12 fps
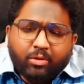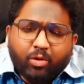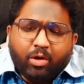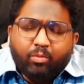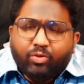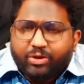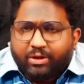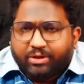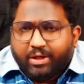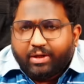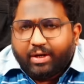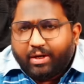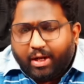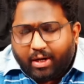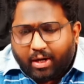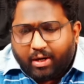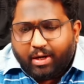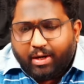దోరంపూడి చంద్రశేఖర్ రెడ్డి
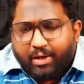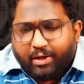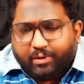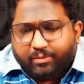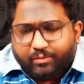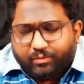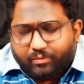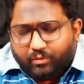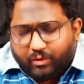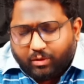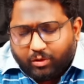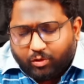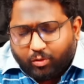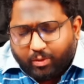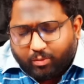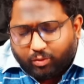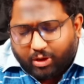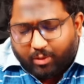గారిని అనగానే ఎందుకు
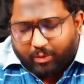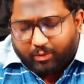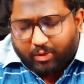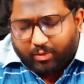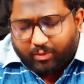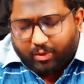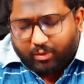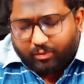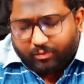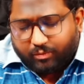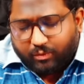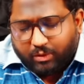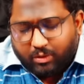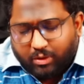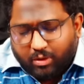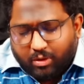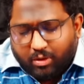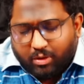మరి ముద్రగడ పద్మనాభం గారు
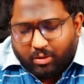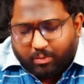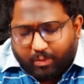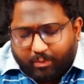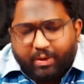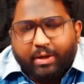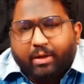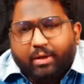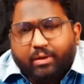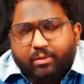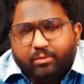పాపం ఆయన